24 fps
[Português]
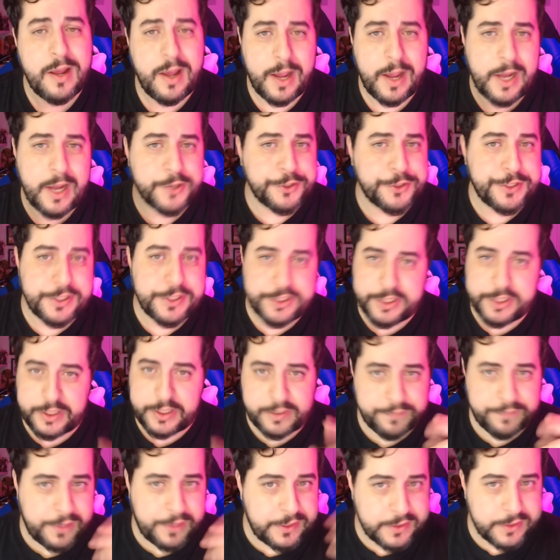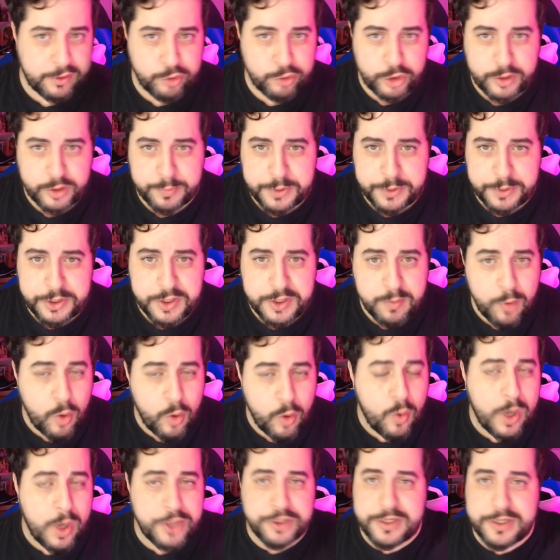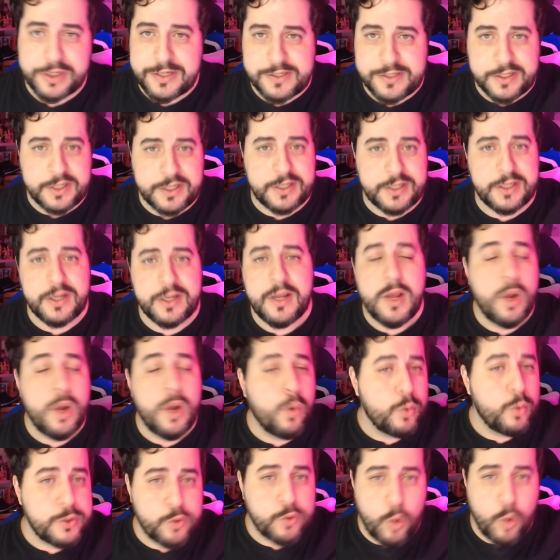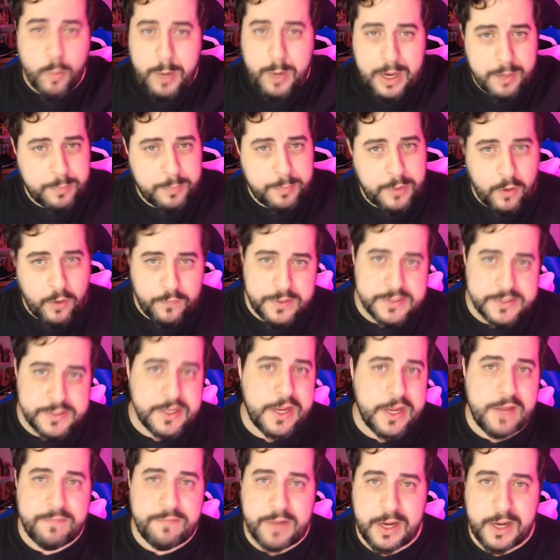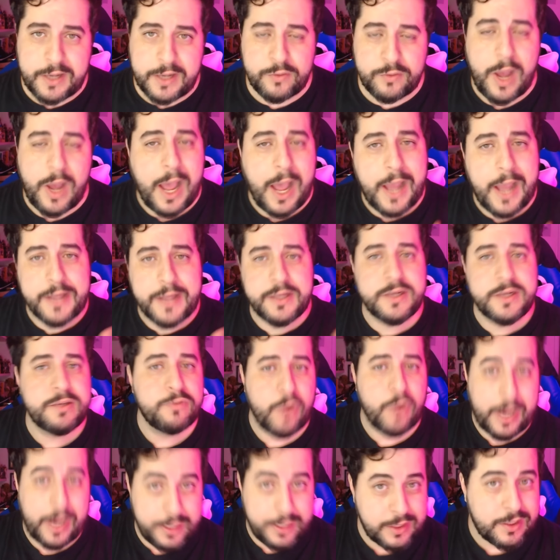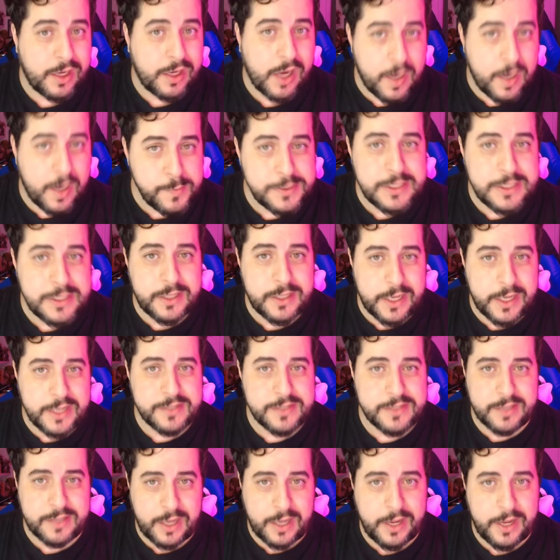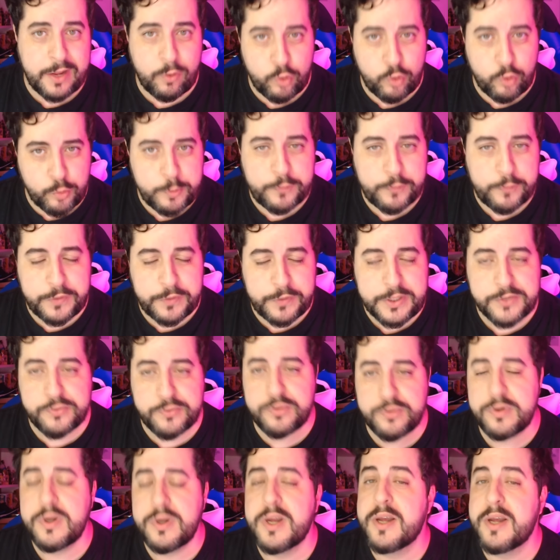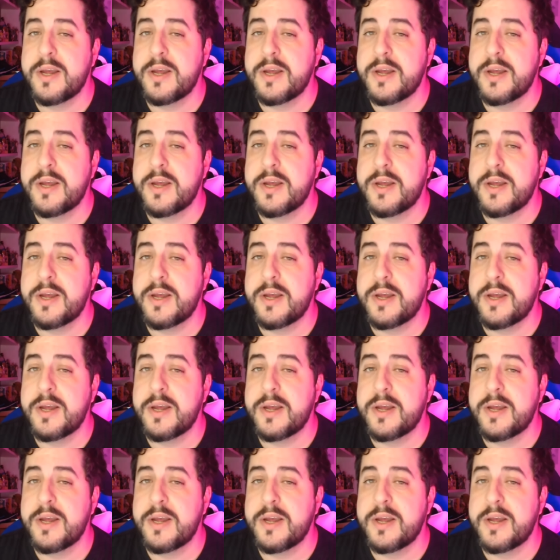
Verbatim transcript: Acho que na direita vai entrar o JP Sherman. Acho que na esquerda, o Escobar talvez ganhe a vaga do Rainer. O Rainer tá com a camisa 3, tá? É um número fixo.